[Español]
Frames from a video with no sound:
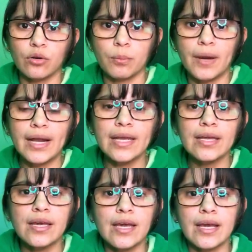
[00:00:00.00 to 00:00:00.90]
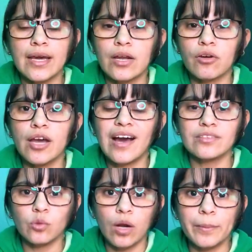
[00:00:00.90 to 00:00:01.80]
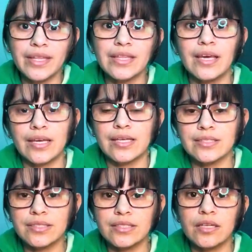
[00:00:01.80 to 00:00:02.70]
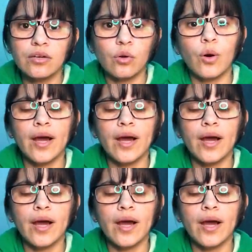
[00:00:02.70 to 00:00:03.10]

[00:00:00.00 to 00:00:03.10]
normales. Creo que actualmente en ese cine no